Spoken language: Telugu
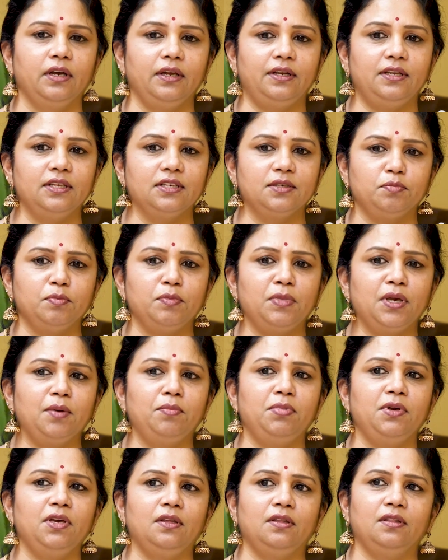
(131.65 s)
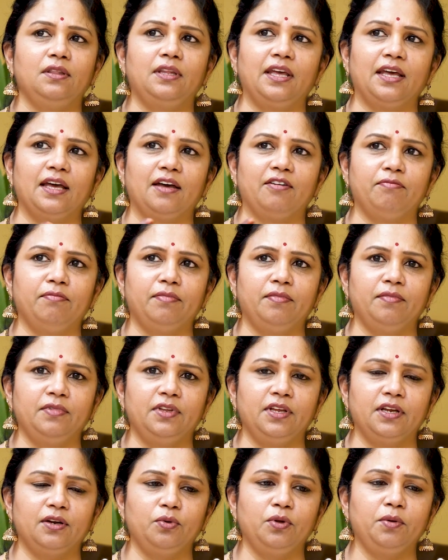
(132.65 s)
ఇట్ ఈస్ మేబీ దే హ్యావ్
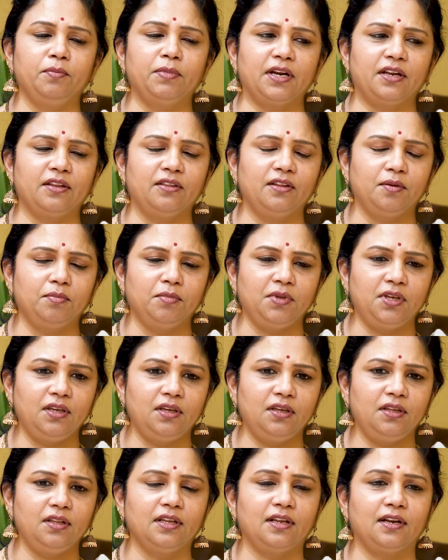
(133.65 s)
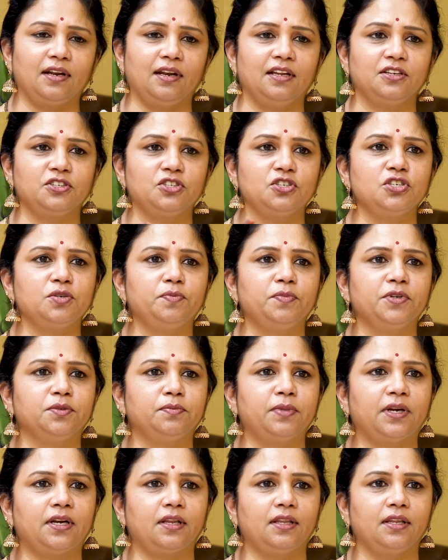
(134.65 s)
దే ఆర్ డూయింగ్ బెటర్ దెన్ మీ ద రిలేషన్షిప్
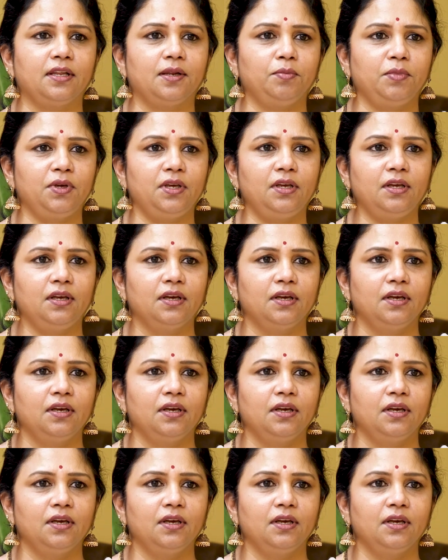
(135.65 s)
ఈస్ బెటర్ దెన్ మీ